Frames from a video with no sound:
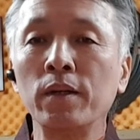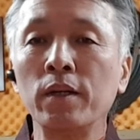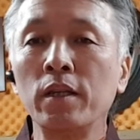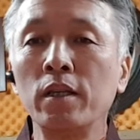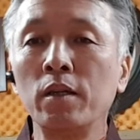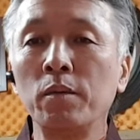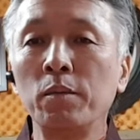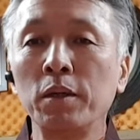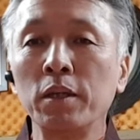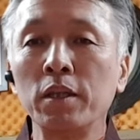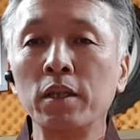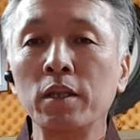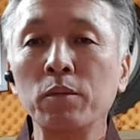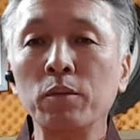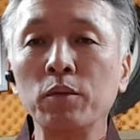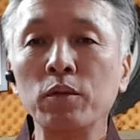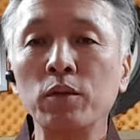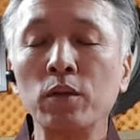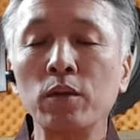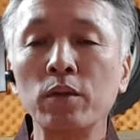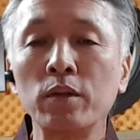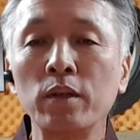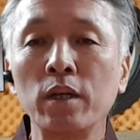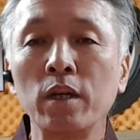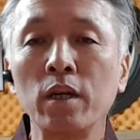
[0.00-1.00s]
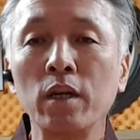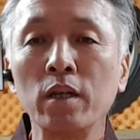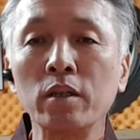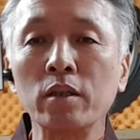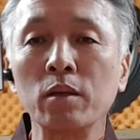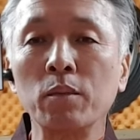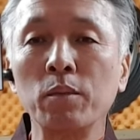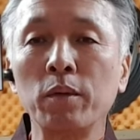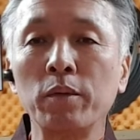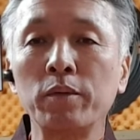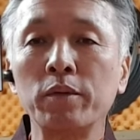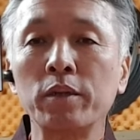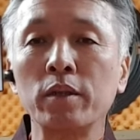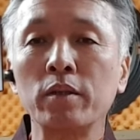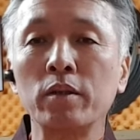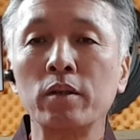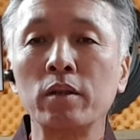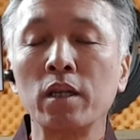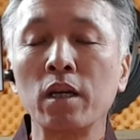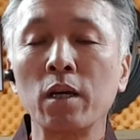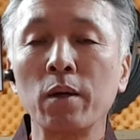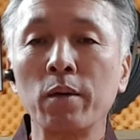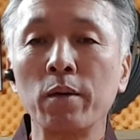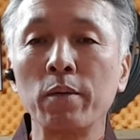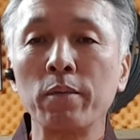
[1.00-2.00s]
하늘맞이 무속대학 정법사
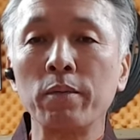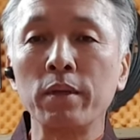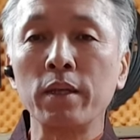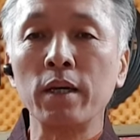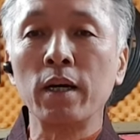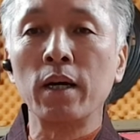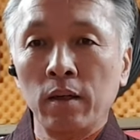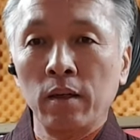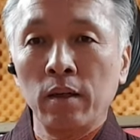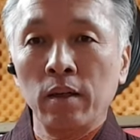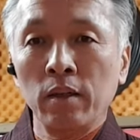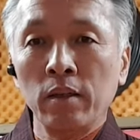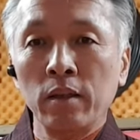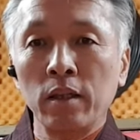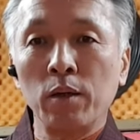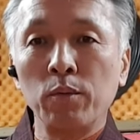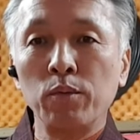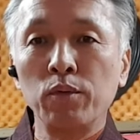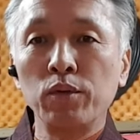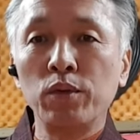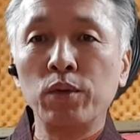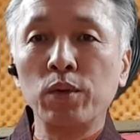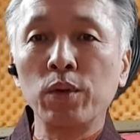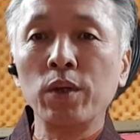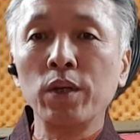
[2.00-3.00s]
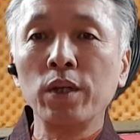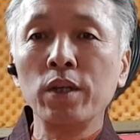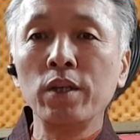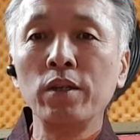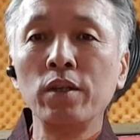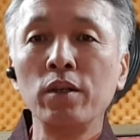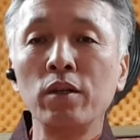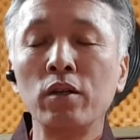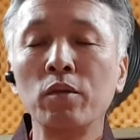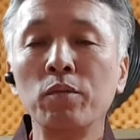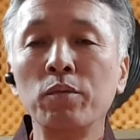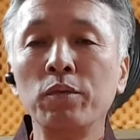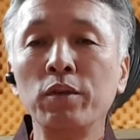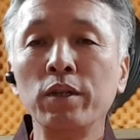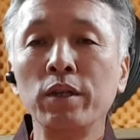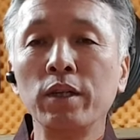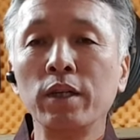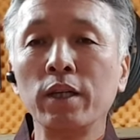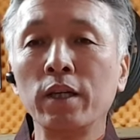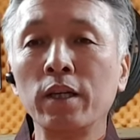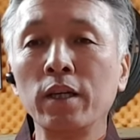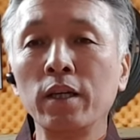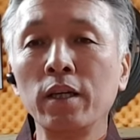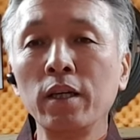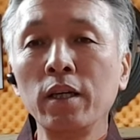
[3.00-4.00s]
정대영입니다. 자, 무속인
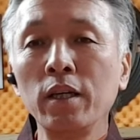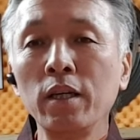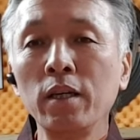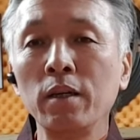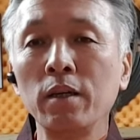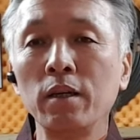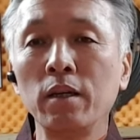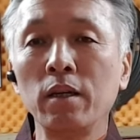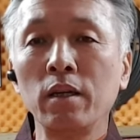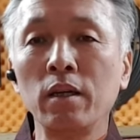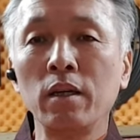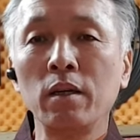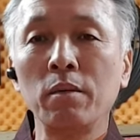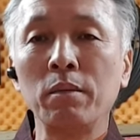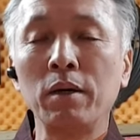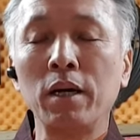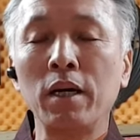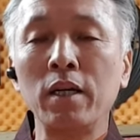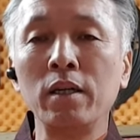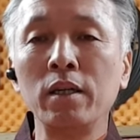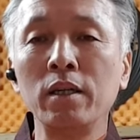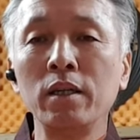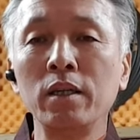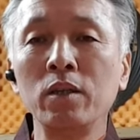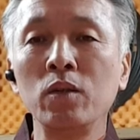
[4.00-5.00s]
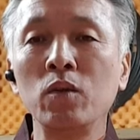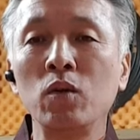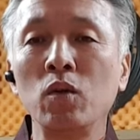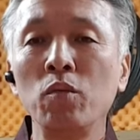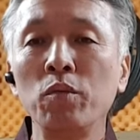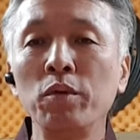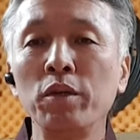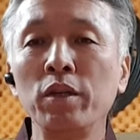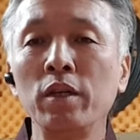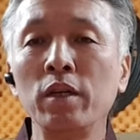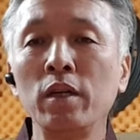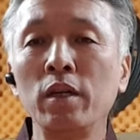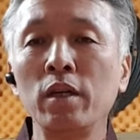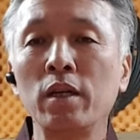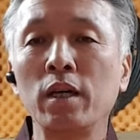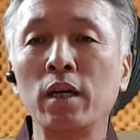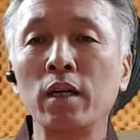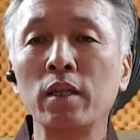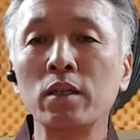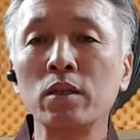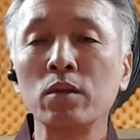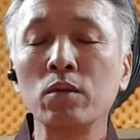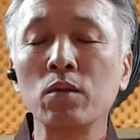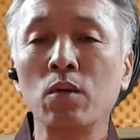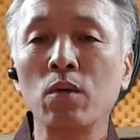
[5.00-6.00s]
여러분들이 많은 고민을
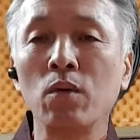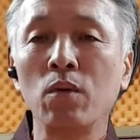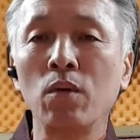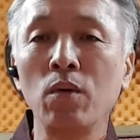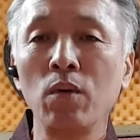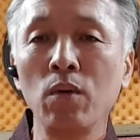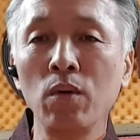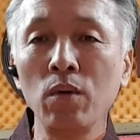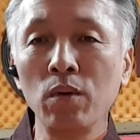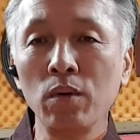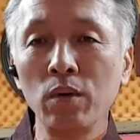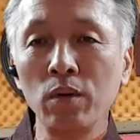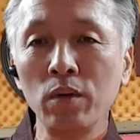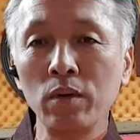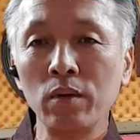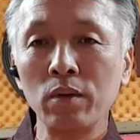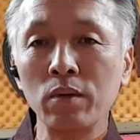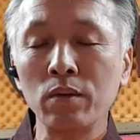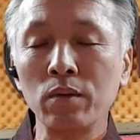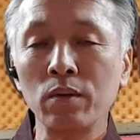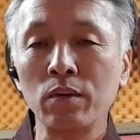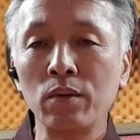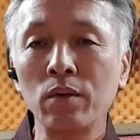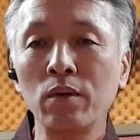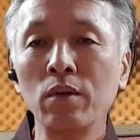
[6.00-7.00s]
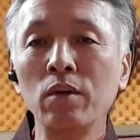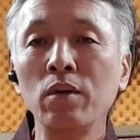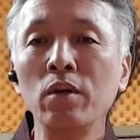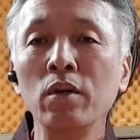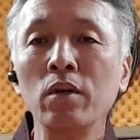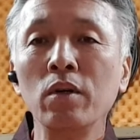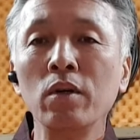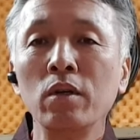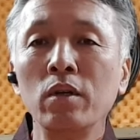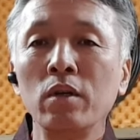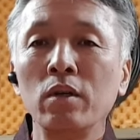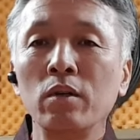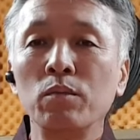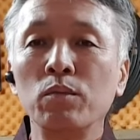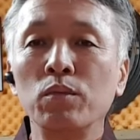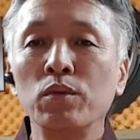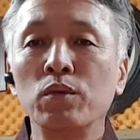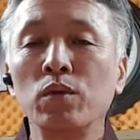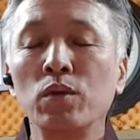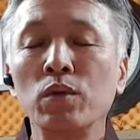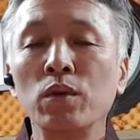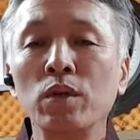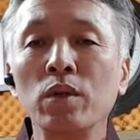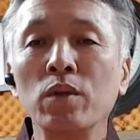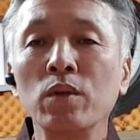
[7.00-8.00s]
가지고 또
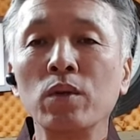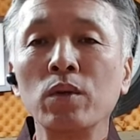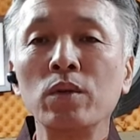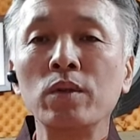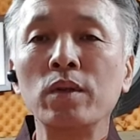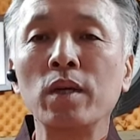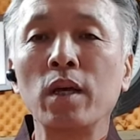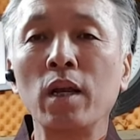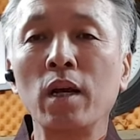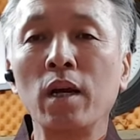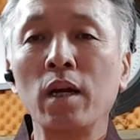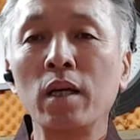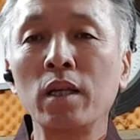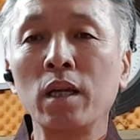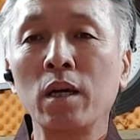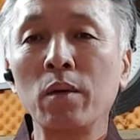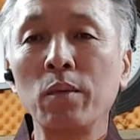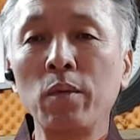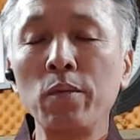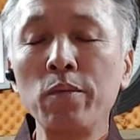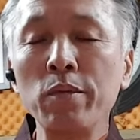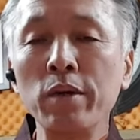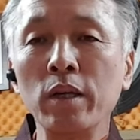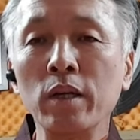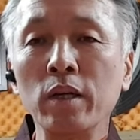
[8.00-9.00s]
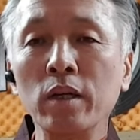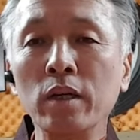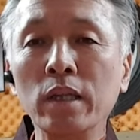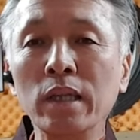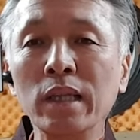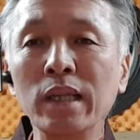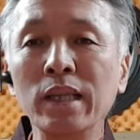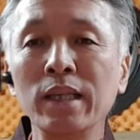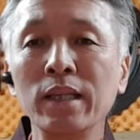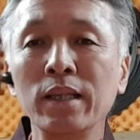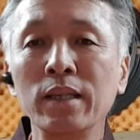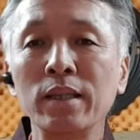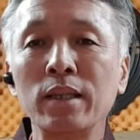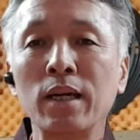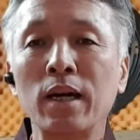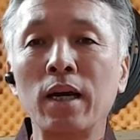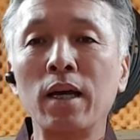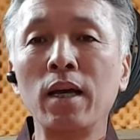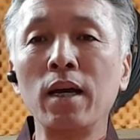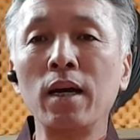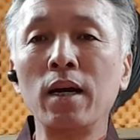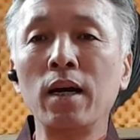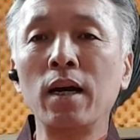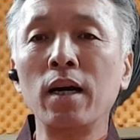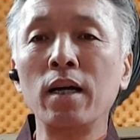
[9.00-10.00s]
무속인으로 살아가다 보면은
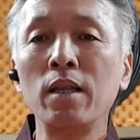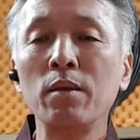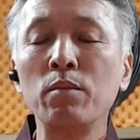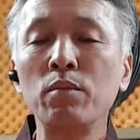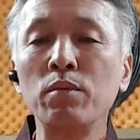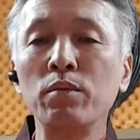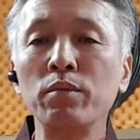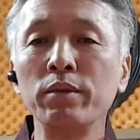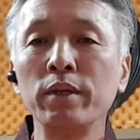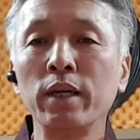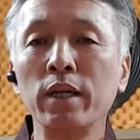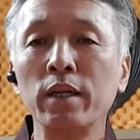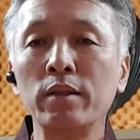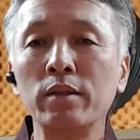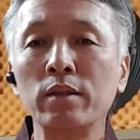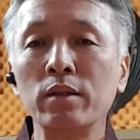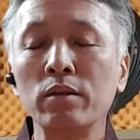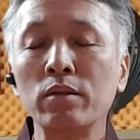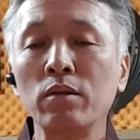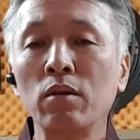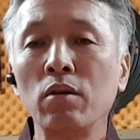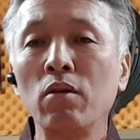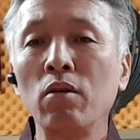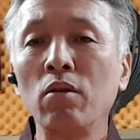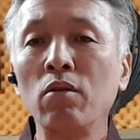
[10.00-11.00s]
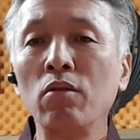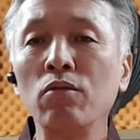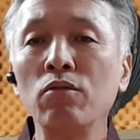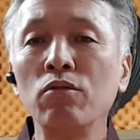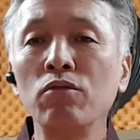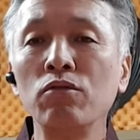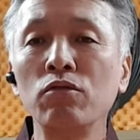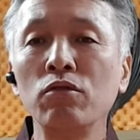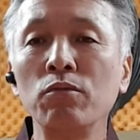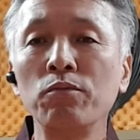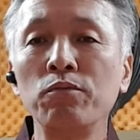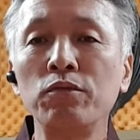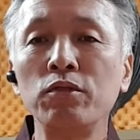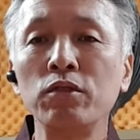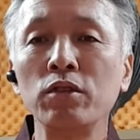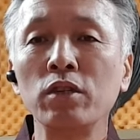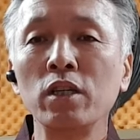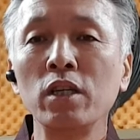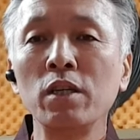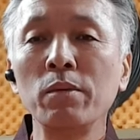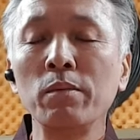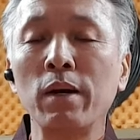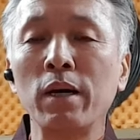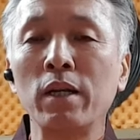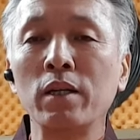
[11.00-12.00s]
다양한 부분에 있어서
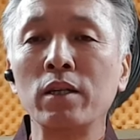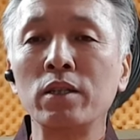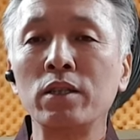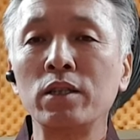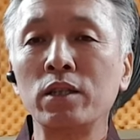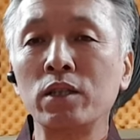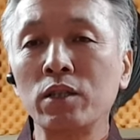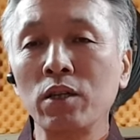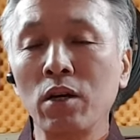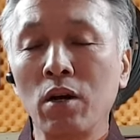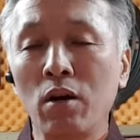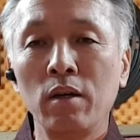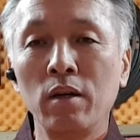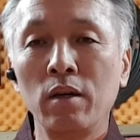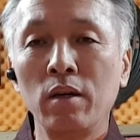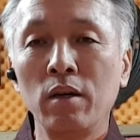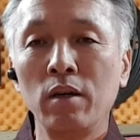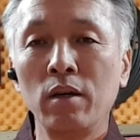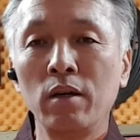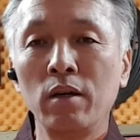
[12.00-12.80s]
궁금증이 많으시죠.